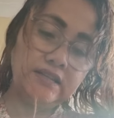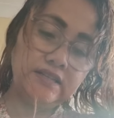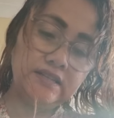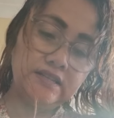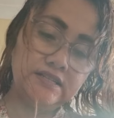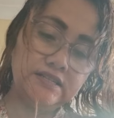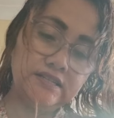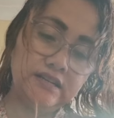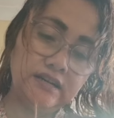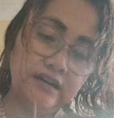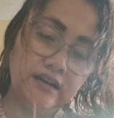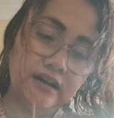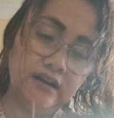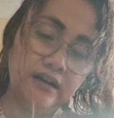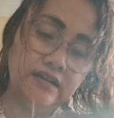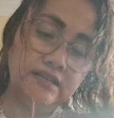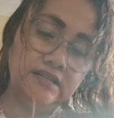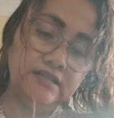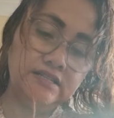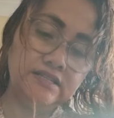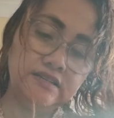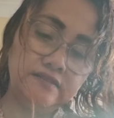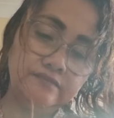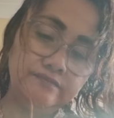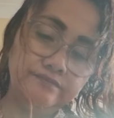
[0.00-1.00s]
natin siya,
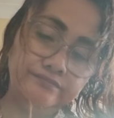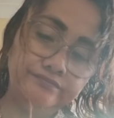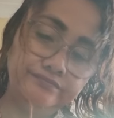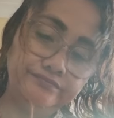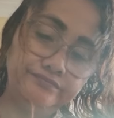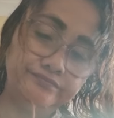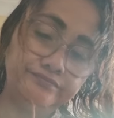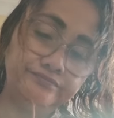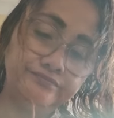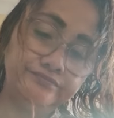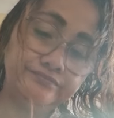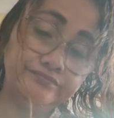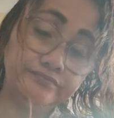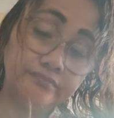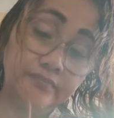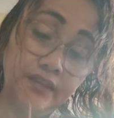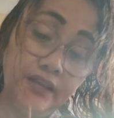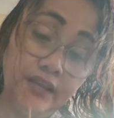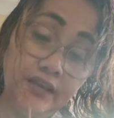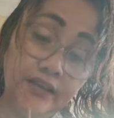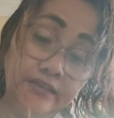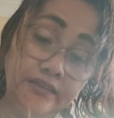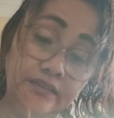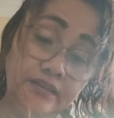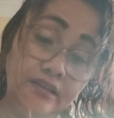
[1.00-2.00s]
guys. Hmm.
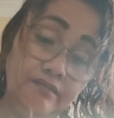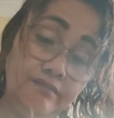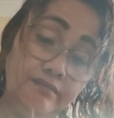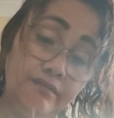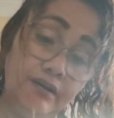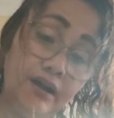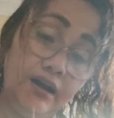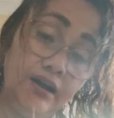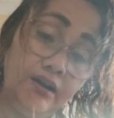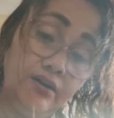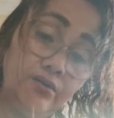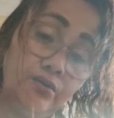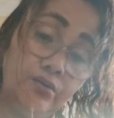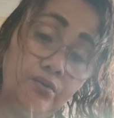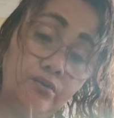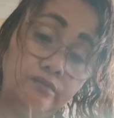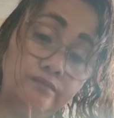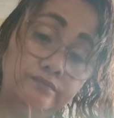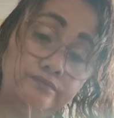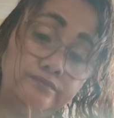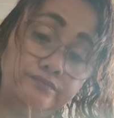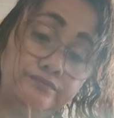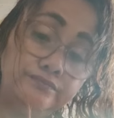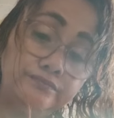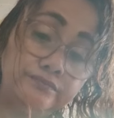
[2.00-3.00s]
Diba? Oh.
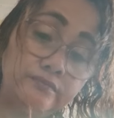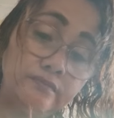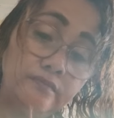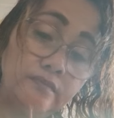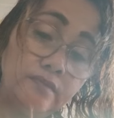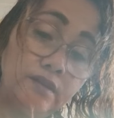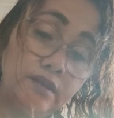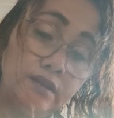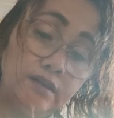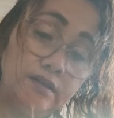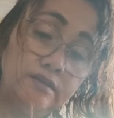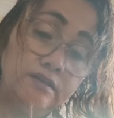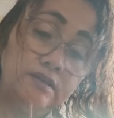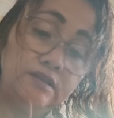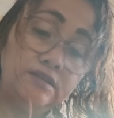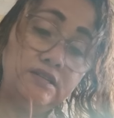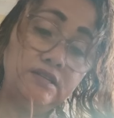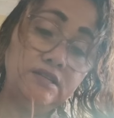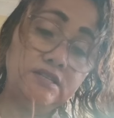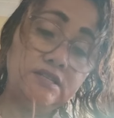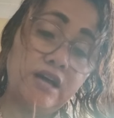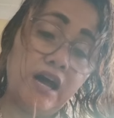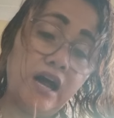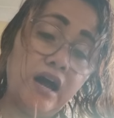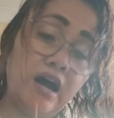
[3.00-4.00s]
This
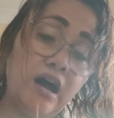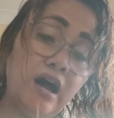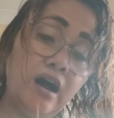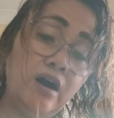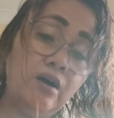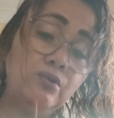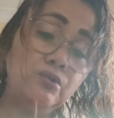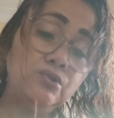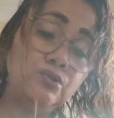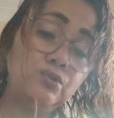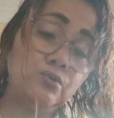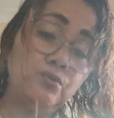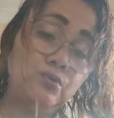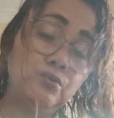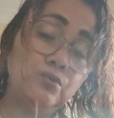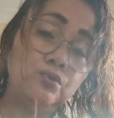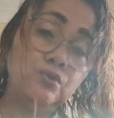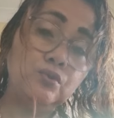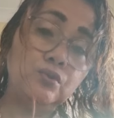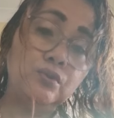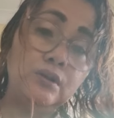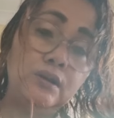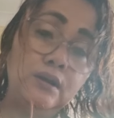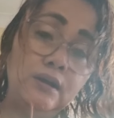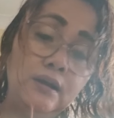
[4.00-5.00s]
is a how
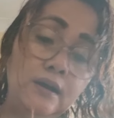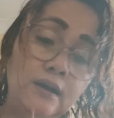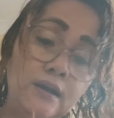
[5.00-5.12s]
to